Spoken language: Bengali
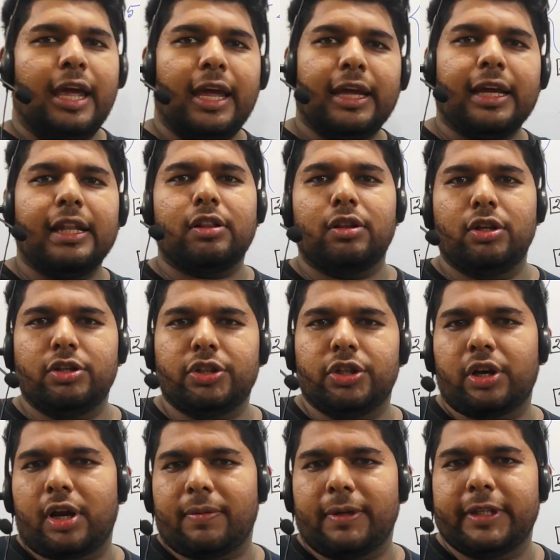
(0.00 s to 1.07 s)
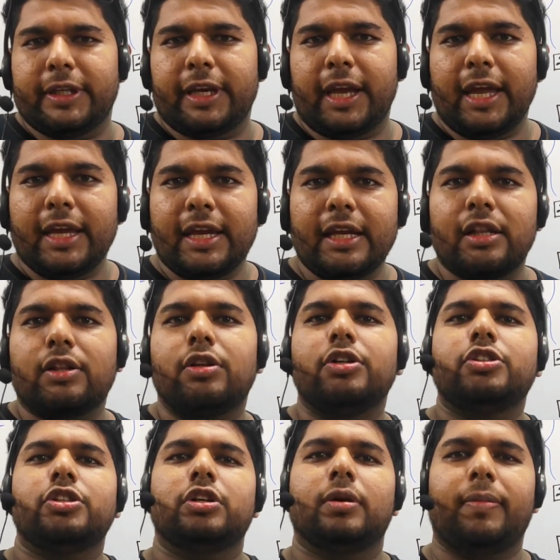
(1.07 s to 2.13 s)
এই ক্যালকুলেশনটা আমাদের এই
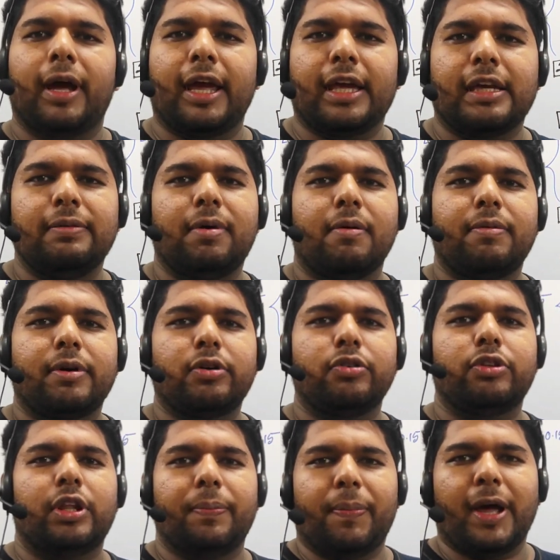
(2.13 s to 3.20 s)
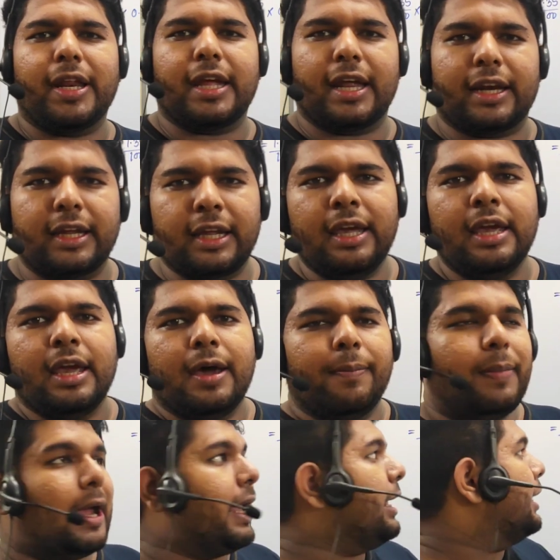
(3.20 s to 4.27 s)
ক্যালকুলেশনটা ভাই কিভাবে করতে পারি আর কি
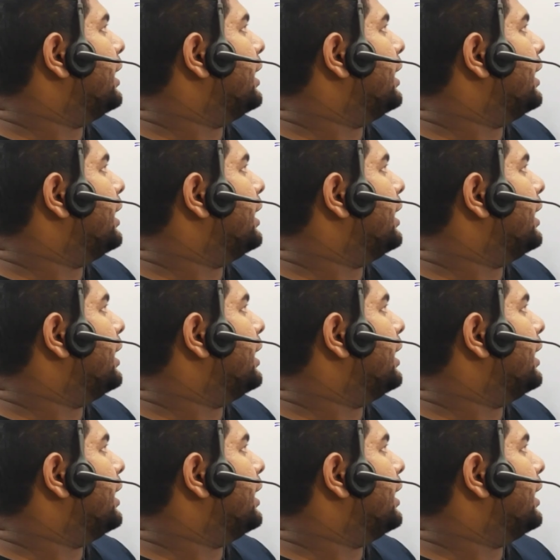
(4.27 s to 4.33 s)
বা এই